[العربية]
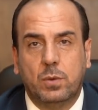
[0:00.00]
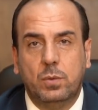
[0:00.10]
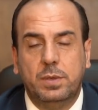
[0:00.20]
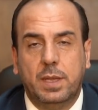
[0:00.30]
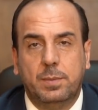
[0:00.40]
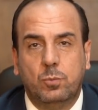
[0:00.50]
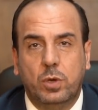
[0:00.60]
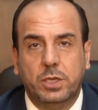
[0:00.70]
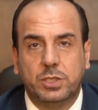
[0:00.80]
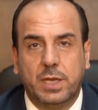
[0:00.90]
قلنا
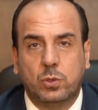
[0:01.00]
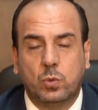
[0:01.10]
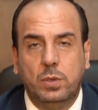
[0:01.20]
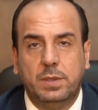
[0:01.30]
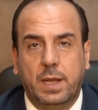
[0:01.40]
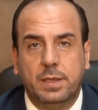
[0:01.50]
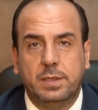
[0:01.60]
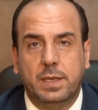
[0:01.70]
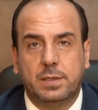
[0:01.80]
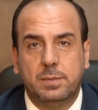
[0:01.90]
مواجهة كل
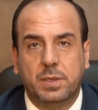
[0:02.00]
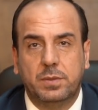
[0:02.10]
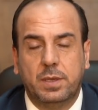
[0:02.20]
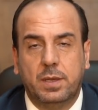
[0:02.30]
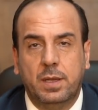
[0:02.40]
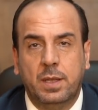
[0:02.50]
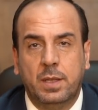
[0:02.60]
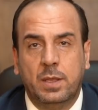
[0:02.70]
تحديات المنطقة